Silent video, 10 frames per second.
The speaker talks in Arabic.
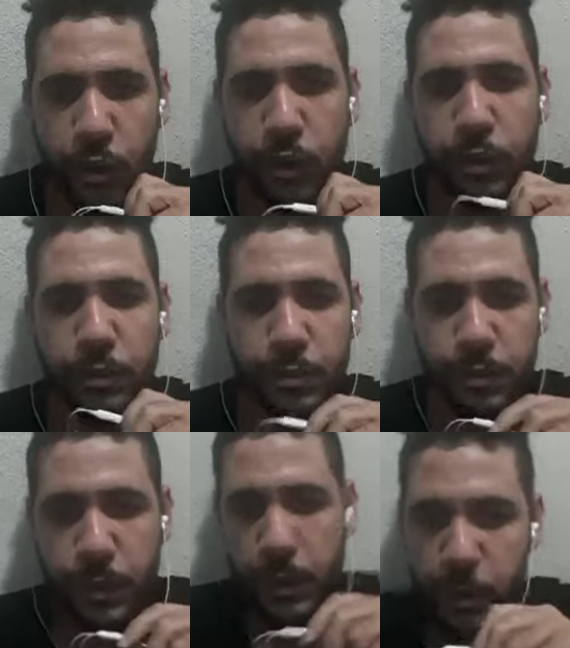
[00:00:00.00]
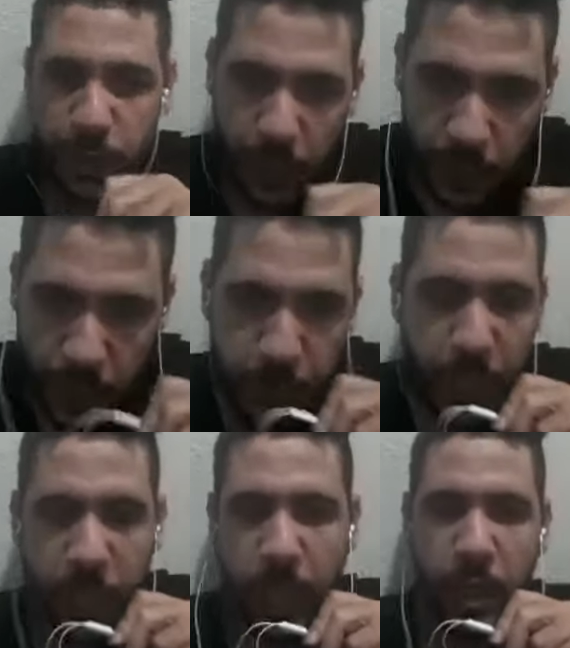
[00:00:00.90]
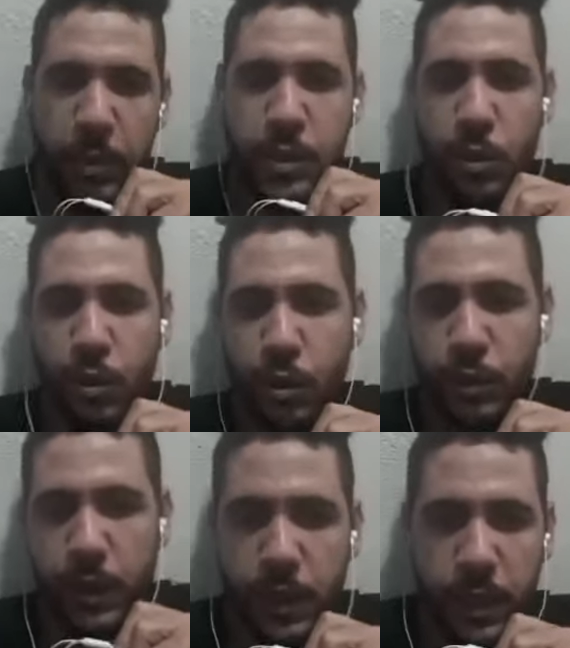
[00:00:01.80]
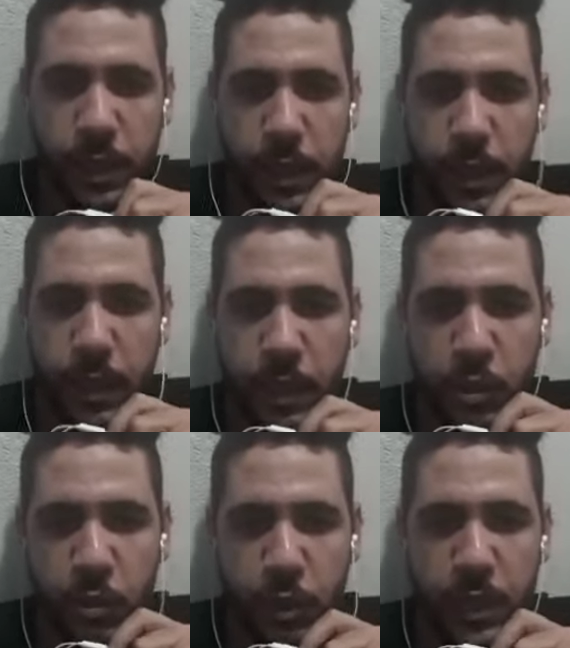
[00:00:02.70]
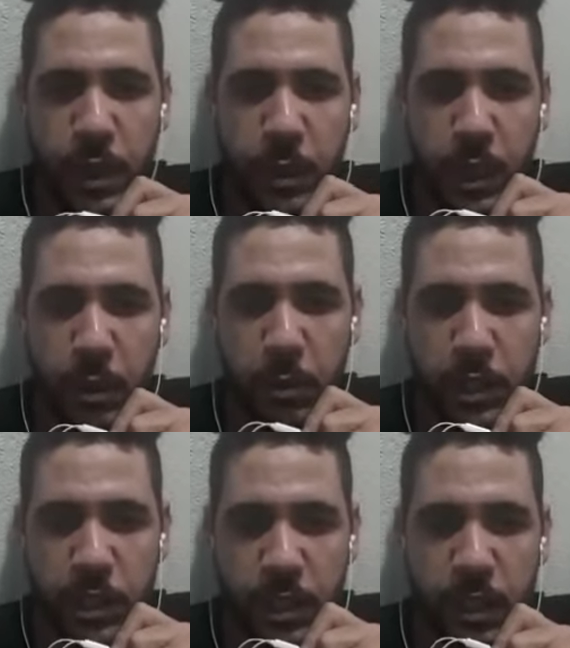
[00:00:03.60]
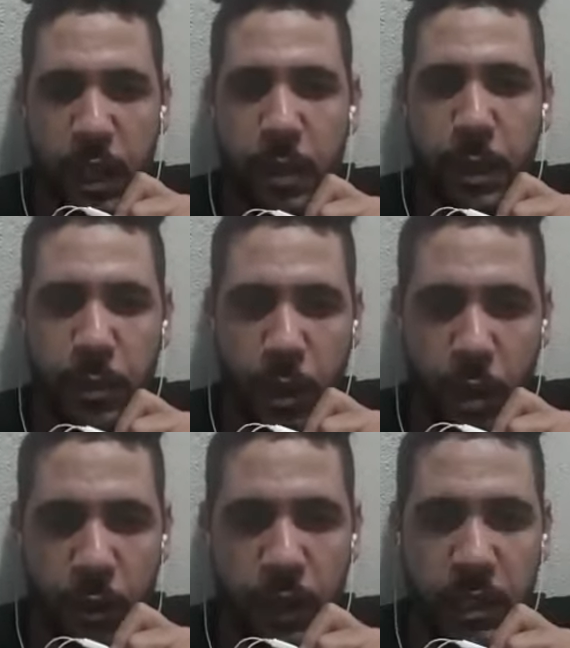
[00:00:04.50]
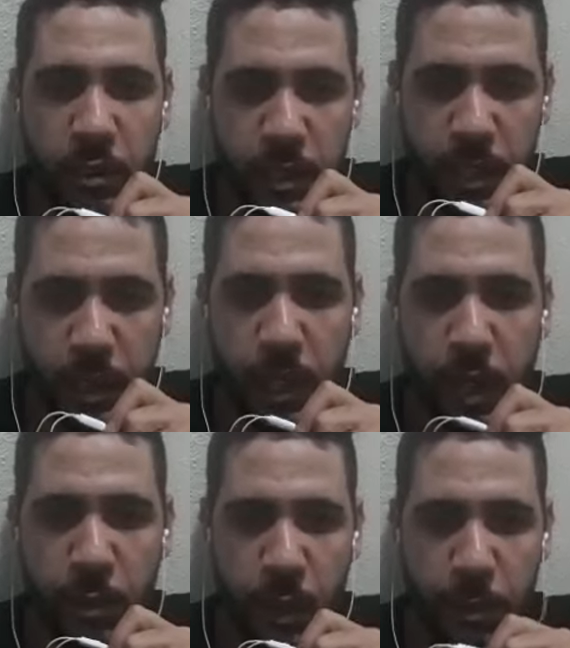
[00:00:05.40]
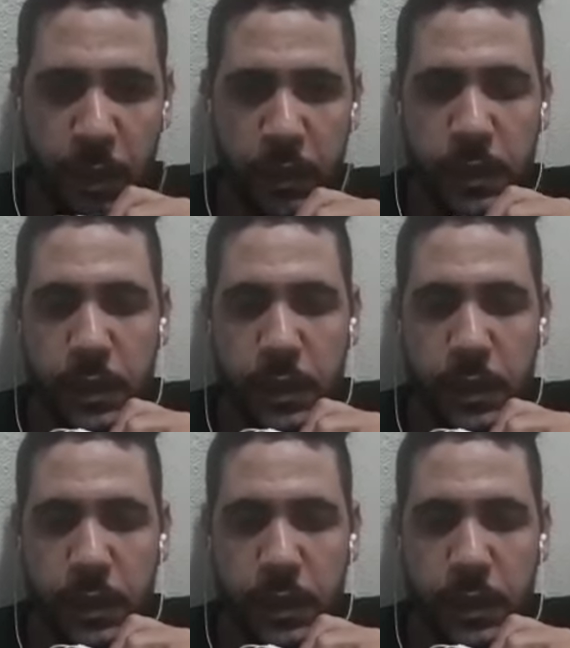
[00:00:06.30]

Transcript: كوم متعنام تنالا بصورون الذي دونيت حمد عبد المجيد أربان عليه وزير ترحم ربي